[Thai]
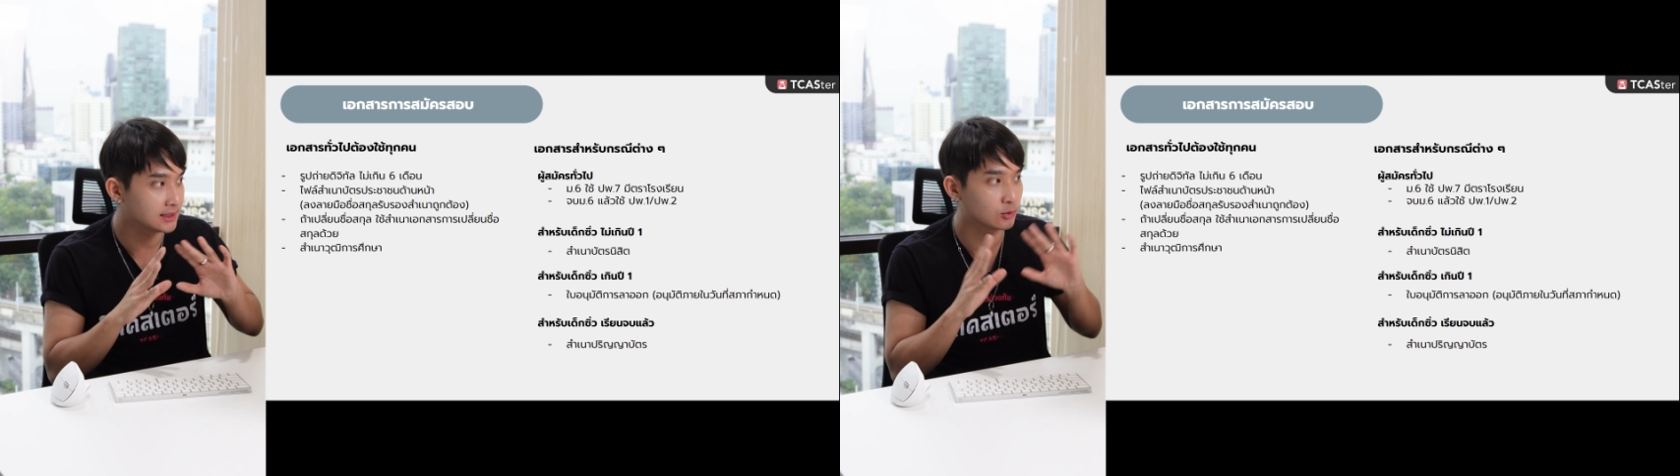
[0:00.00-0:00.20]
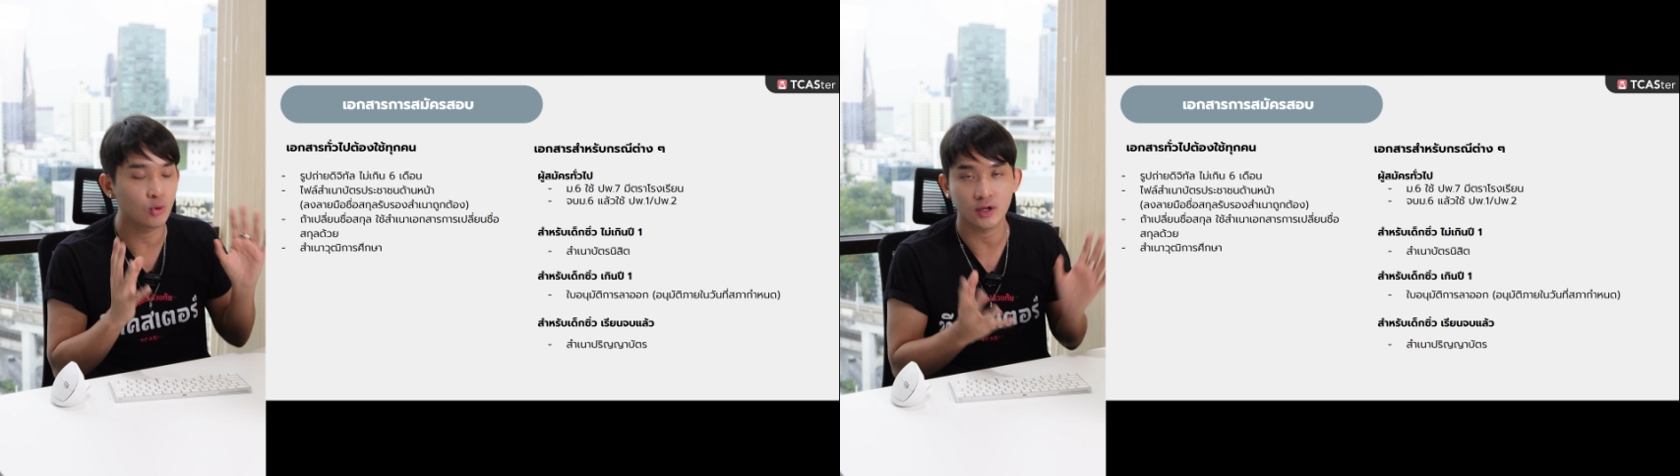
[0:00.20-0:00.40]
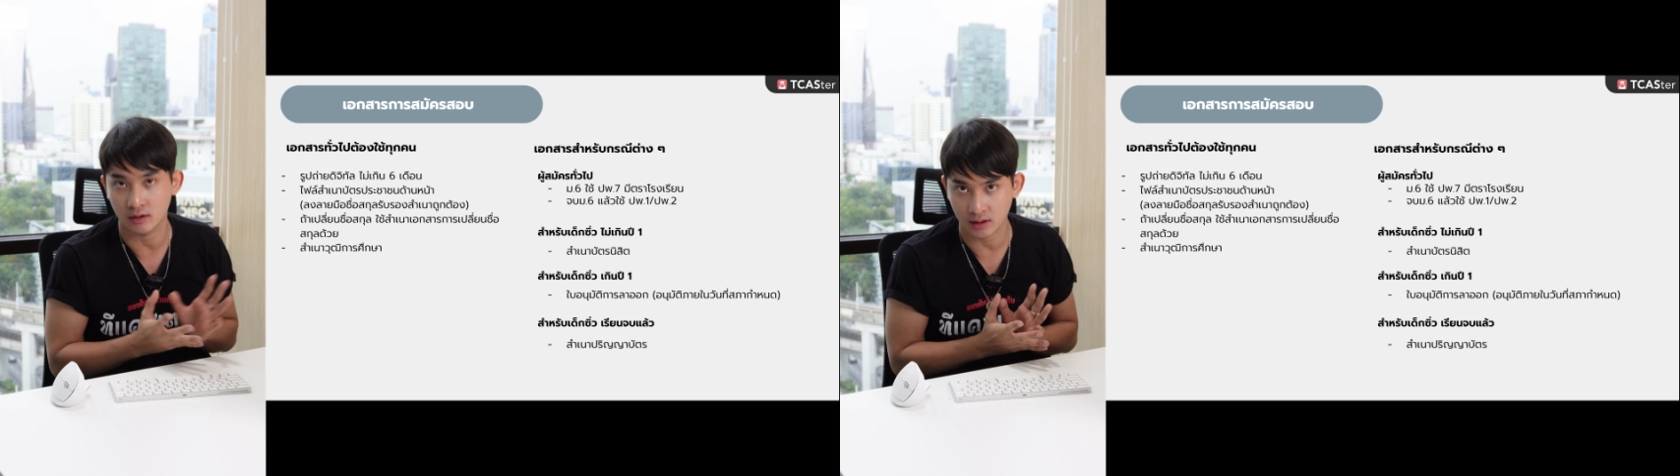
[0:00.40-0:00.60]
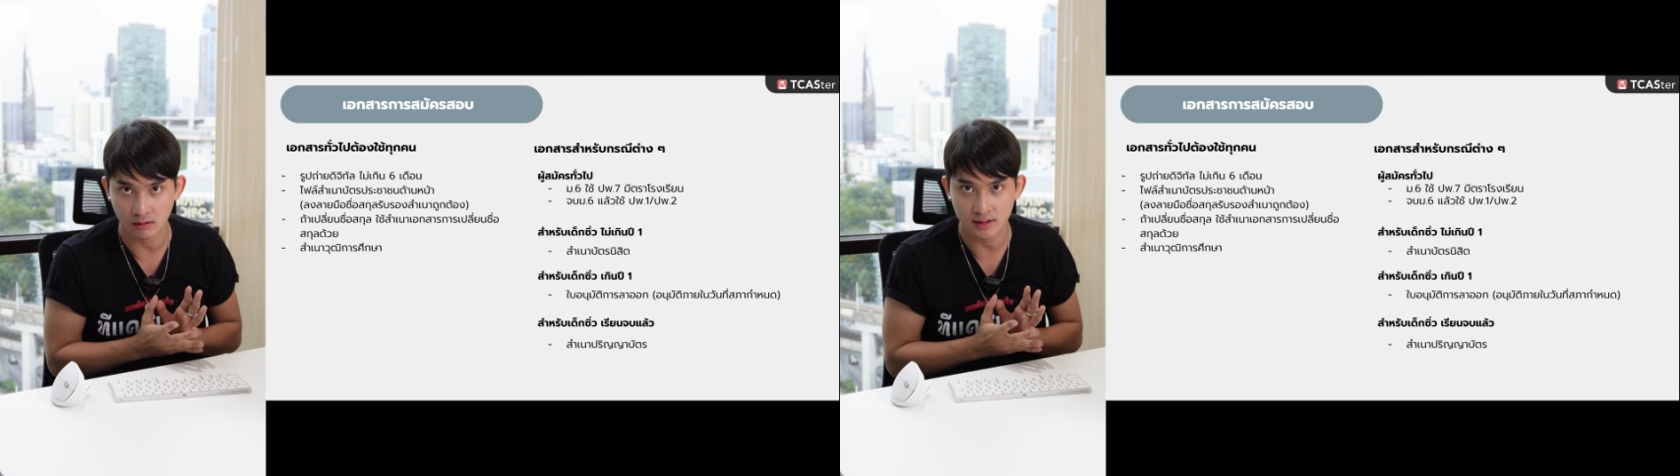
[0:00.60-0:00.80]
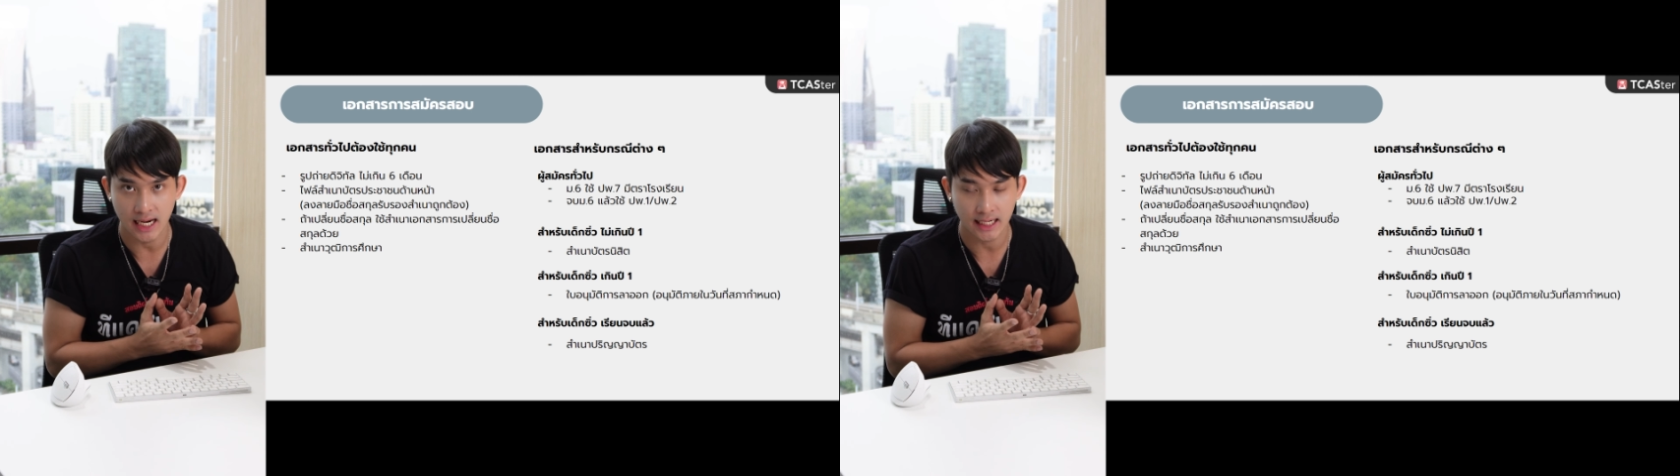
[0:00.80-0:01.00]
คือทุกคนเขาจะ
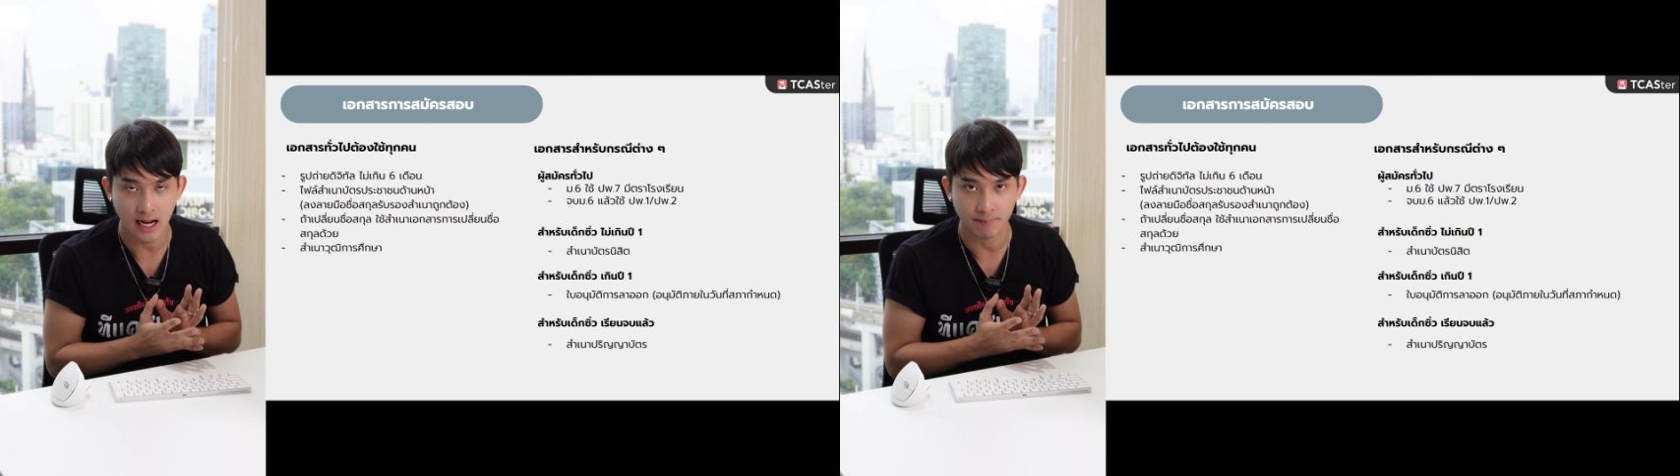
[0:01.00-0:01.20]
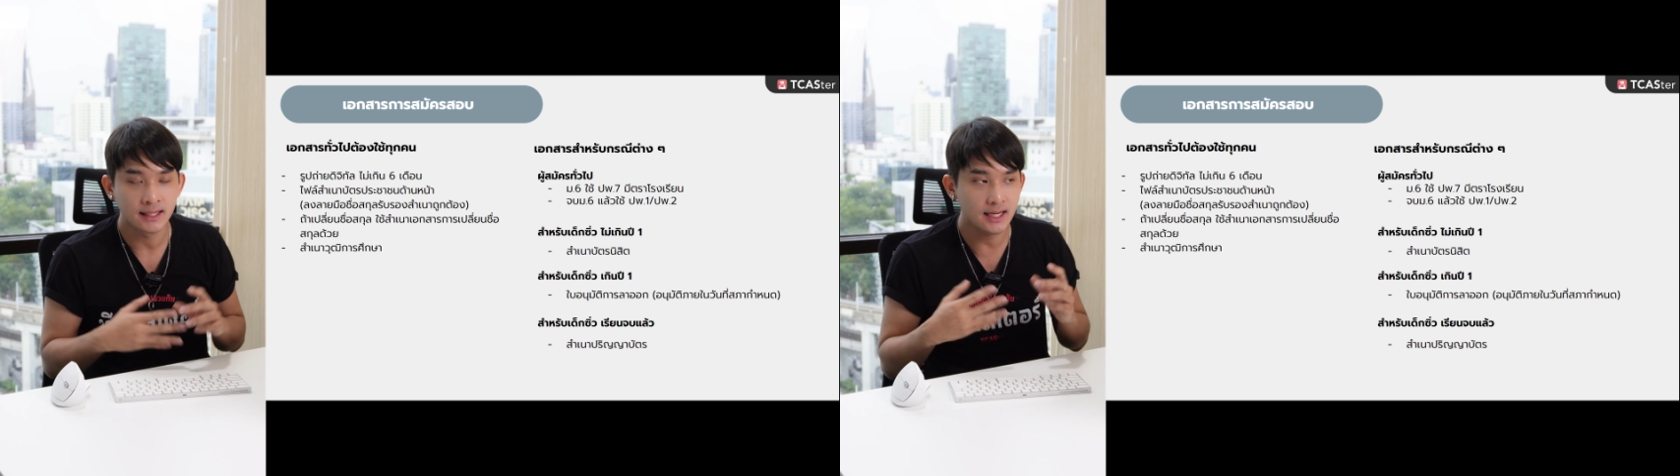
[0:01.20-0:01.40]
ต้องใช้กัน